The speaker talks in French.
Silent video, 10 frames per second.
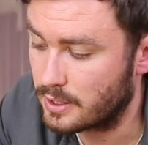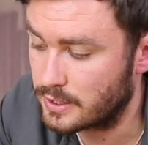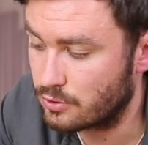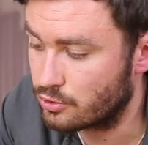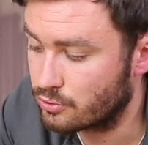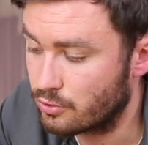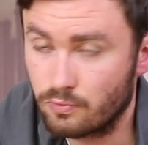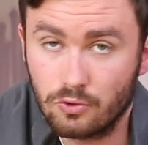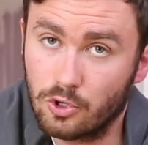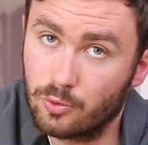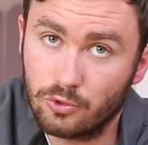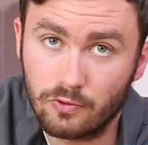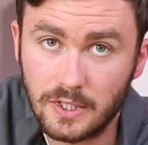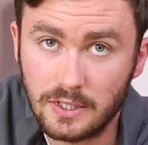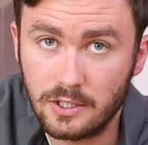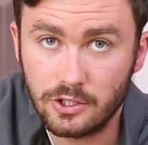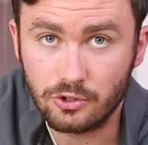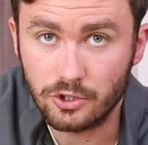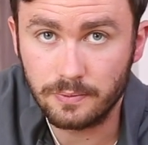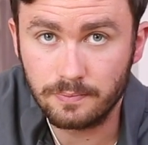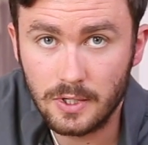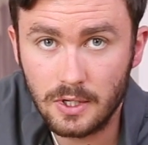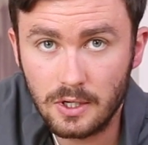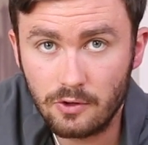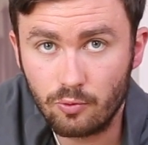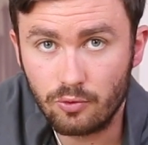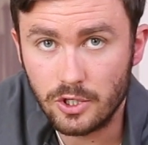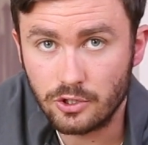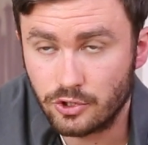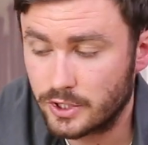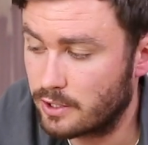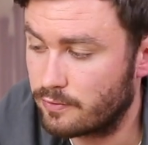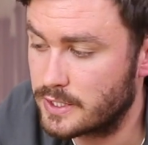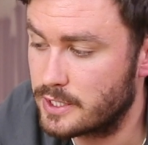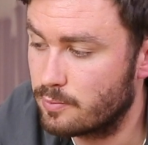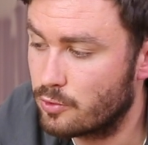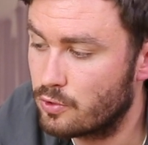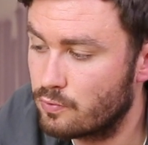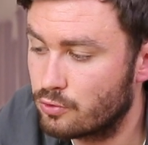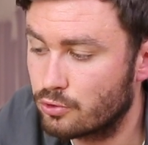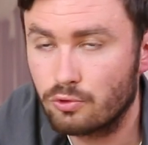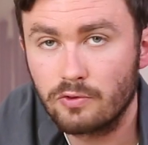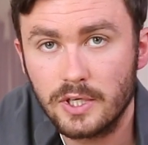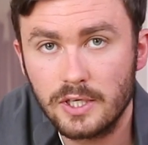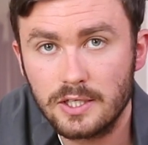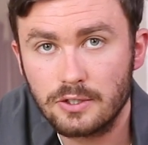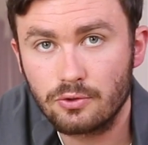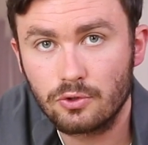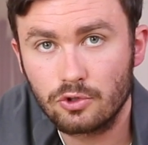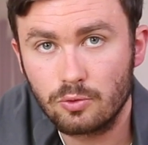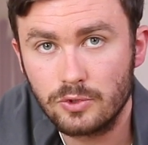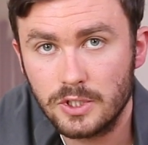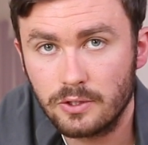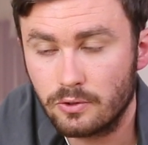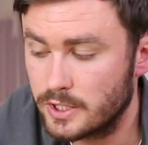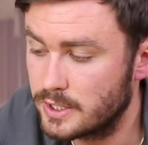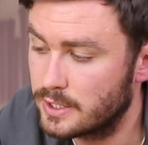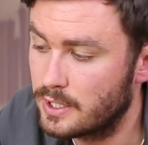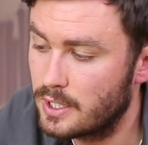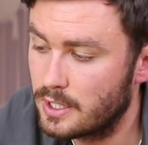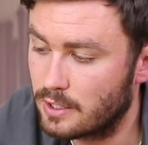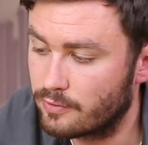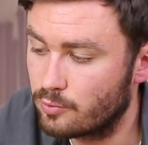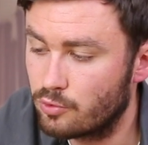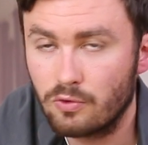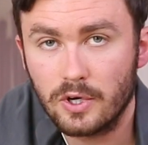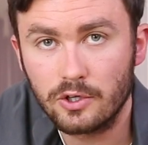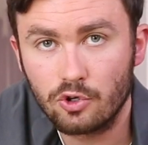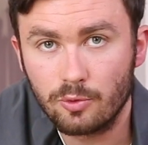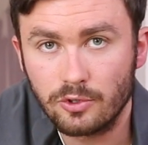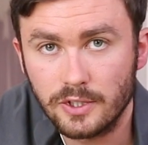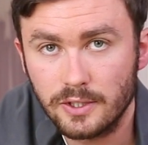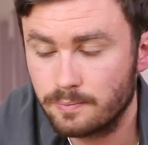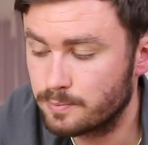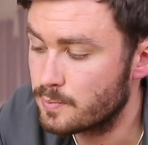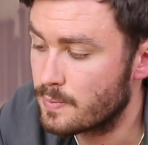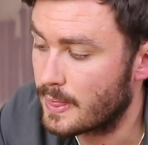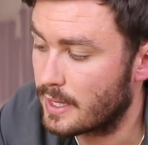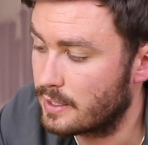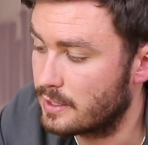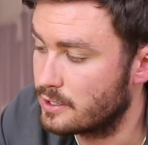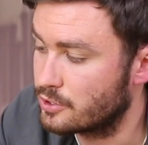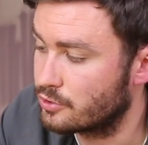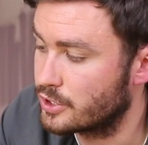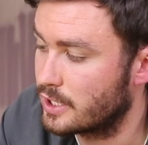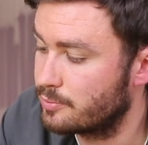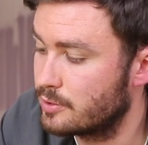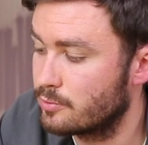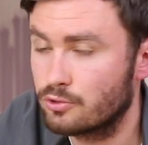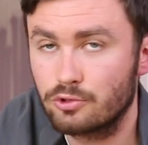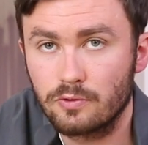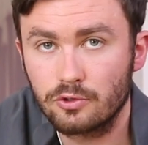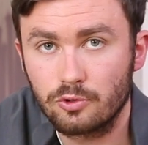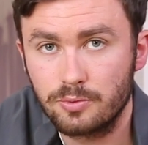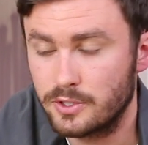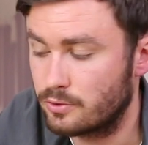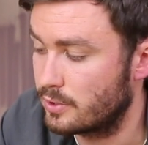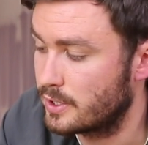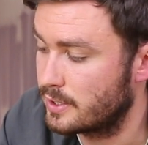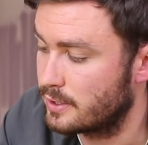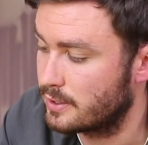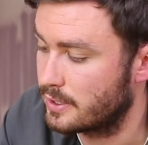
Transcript: euh, la seule chose que l'on vous recommande de faire, c'est de les changer. Vous pouvez les changer très facilement, vous retrouverez les liens sur notre boutique en ligne afin de pouvoir les commander et les changer rapidement sur votre pistolet